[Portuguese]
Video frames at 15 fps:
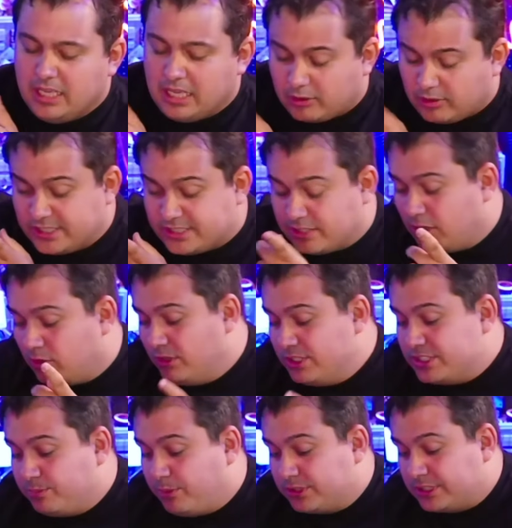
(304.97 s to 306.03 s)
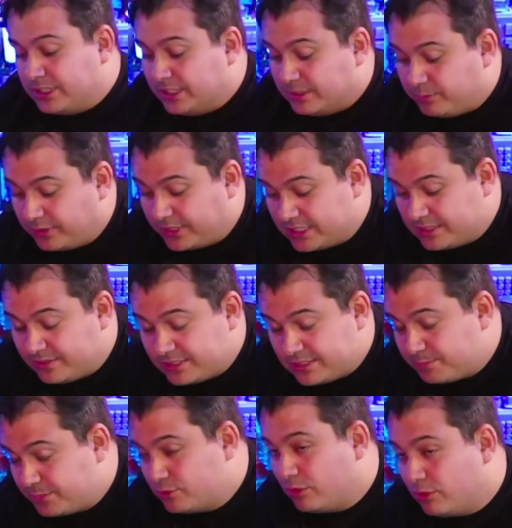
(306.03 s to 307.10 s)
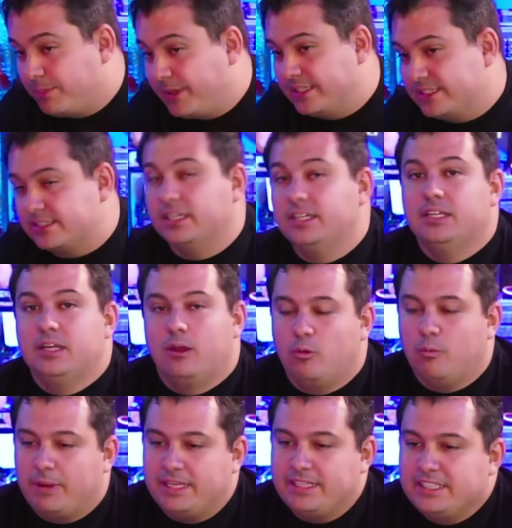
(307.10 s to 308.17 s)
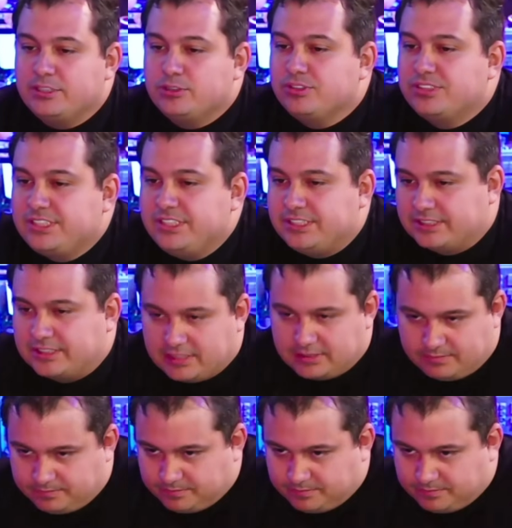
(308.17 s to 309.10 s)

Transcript: Agora, isso é uma coisa importante, porque às vezes a pessoa pensa, um padre exorcista.